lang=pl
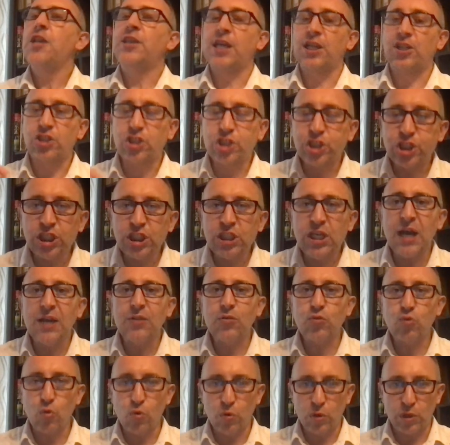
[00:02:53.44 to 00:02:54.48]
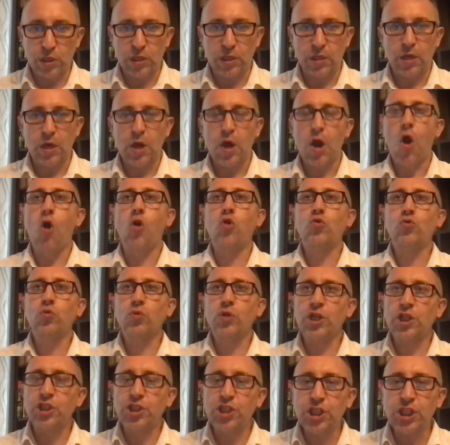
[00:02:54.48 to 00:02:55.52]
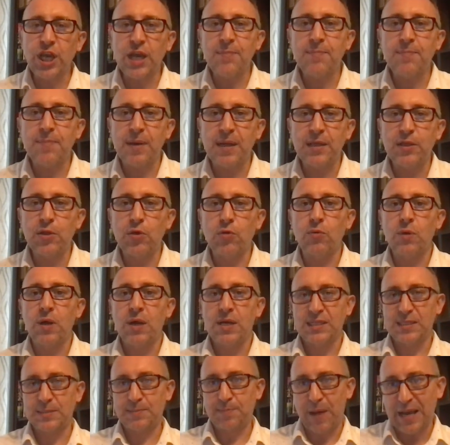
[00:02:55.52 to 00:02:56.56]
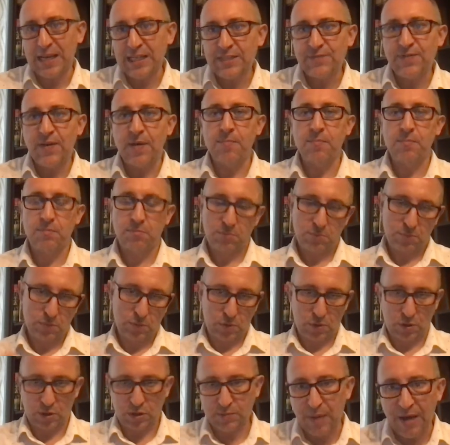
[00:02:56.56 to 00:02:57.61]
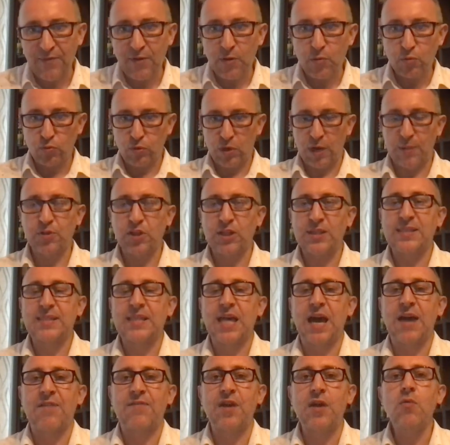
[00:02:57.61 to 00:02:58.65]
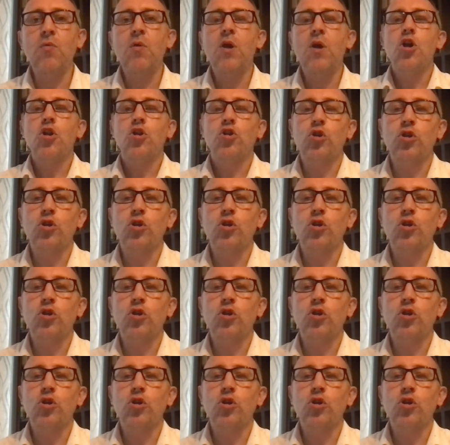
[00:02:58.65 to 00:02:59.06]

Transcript: Te trzy gatunki o których dzisiaj będę z Państwem rozmawiał, które przedstawię,